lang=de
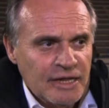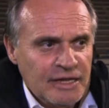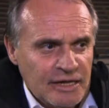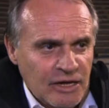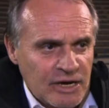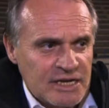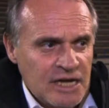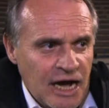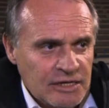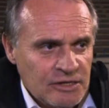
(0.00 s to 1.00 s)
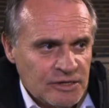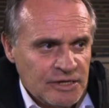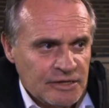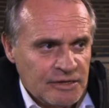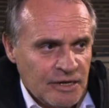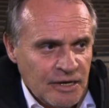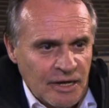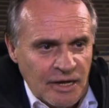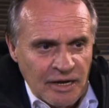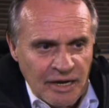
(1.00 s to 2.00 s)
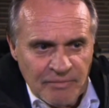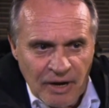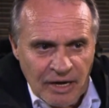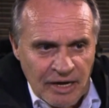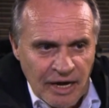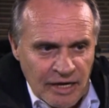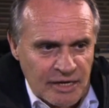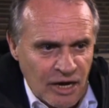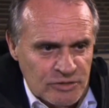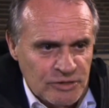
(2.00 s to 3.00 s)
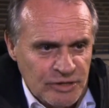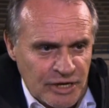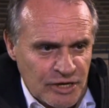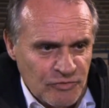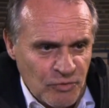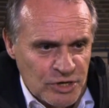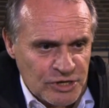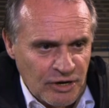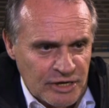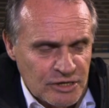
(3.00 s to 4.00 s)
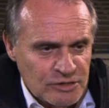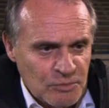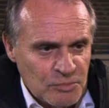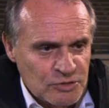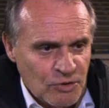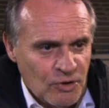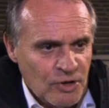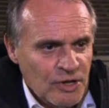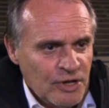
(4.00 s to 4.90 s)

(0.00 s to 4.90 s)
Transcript: der dann gesagt hat, nicht, lieber Gerhard, kannst du dir das vorstellen, also sagen wir so,